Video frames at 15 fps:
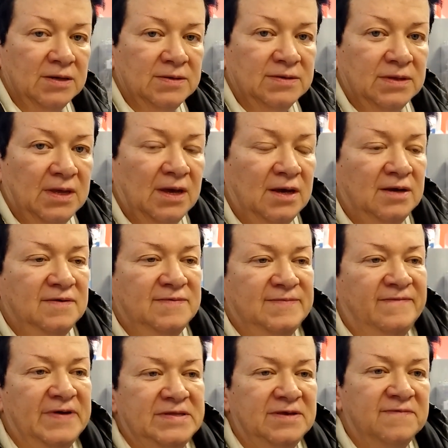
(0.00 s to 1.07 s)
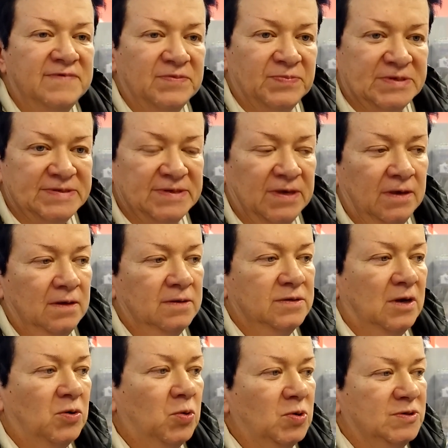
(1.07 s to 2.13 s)
На, в этой выписке
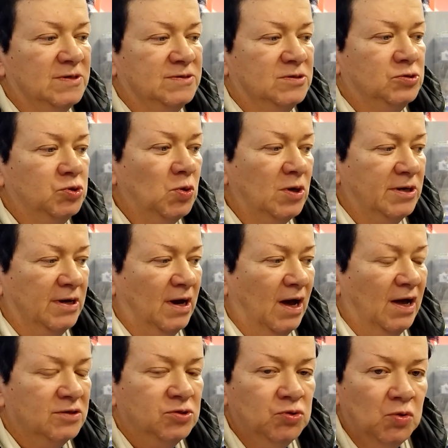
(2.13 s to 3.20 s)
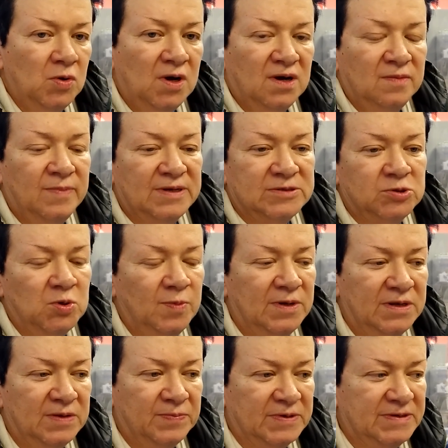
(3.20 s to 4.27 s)
находится только одно
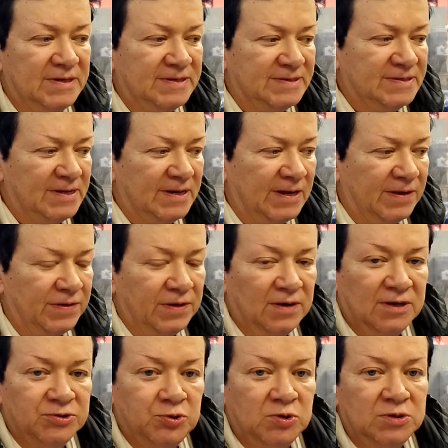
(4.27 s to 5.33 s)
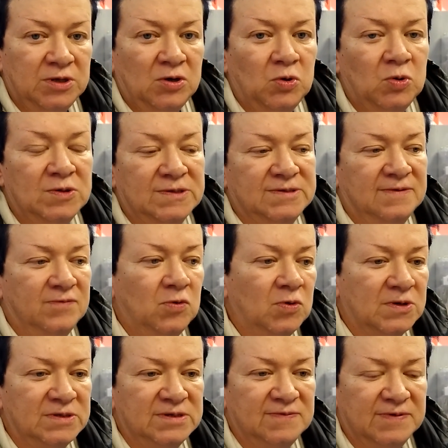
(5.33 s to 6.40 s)
обособленное подразделение, которое находится в
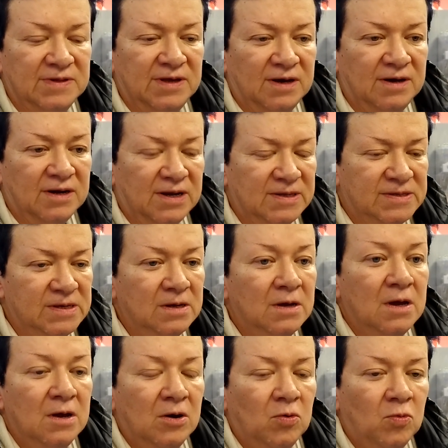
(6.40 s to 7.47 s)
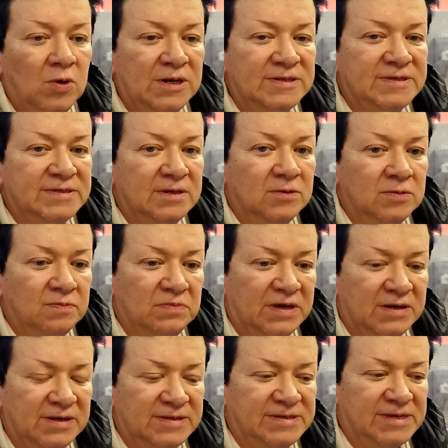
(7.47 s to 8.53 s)
городе Волгограде – улица
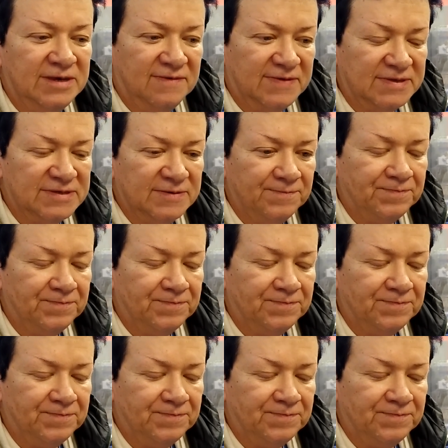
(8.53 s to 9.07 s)
Мира, 9.